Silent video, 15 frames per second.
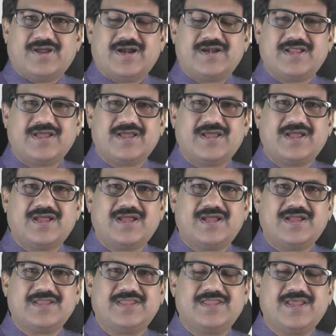అంటే
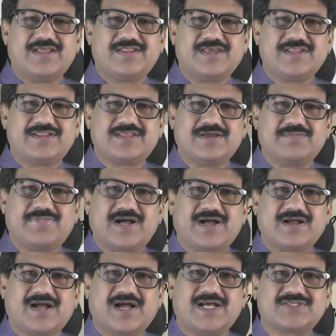ఏదైతే
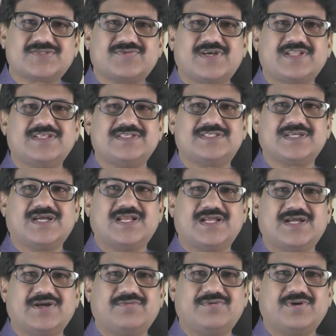బాగా
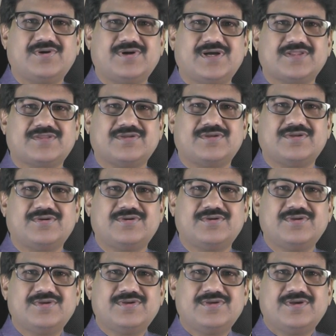ఆస్వాదించగలిగావో గతంలో
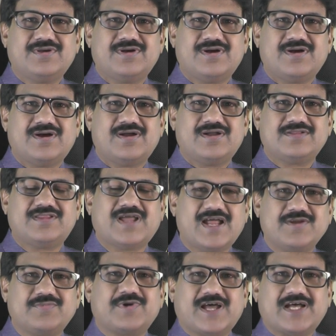
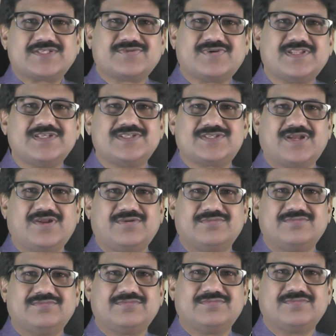దాన్ని ఇప్పుడు ఆస్వాదించలేవు
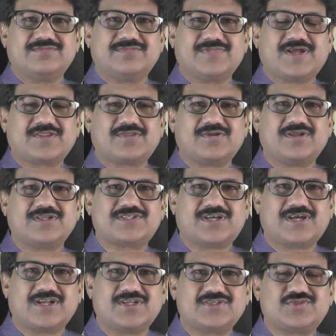గతంలో
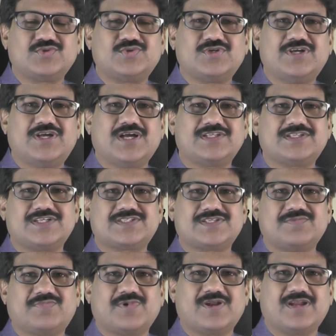చాలా చురుగ్గా
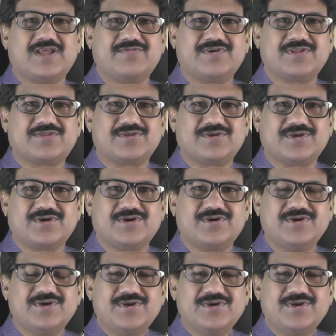చేసిన పనులు ఏవైతున్నాయో